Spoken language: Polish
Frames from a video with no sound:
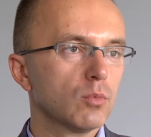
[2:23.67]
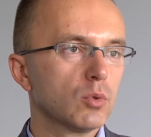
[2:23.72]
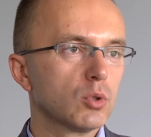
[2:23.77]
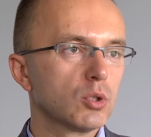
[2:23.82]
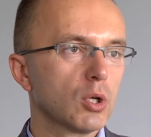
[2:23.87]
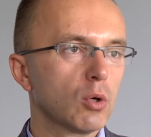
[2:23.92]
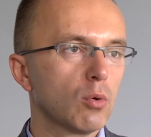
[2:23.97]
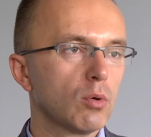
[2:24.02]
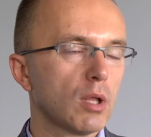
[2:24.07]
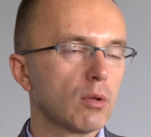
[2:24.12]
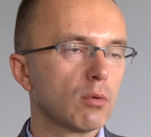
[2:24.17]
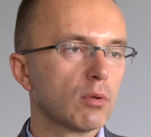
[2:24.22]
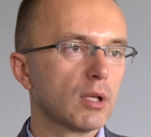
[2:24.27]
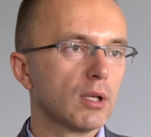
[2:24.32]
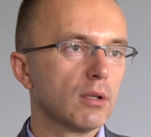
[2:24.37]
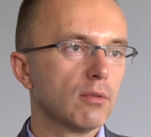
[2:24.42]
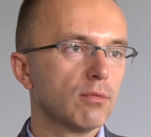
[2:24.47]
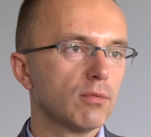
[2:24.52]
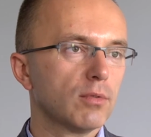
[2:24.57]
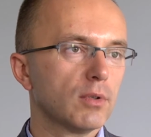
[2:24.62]
szczególnie
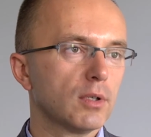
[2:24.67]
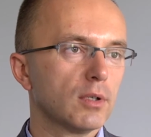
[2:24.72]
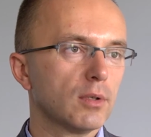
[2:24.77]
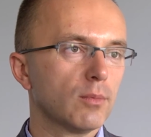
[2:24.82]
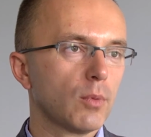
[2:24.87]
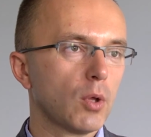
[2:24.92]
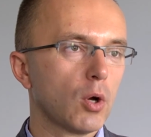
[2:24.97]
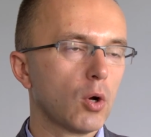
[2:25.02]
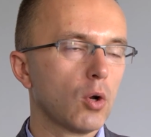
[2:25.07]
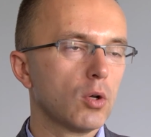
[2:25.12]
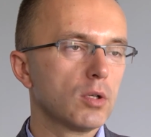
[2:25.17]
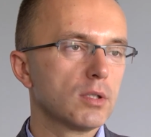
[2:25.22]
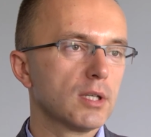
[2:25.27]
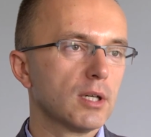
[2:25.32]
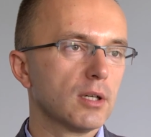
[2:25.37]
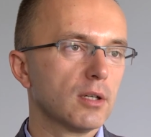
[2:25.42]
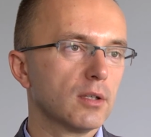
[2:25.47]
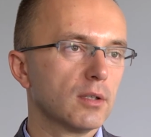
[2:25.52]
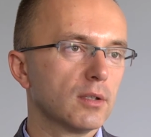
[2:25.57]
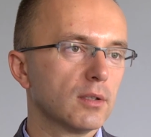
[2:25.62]
tutaj w
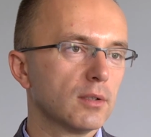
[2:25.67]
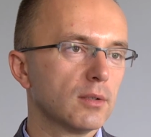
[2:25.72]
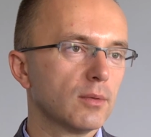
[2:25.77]
okolicach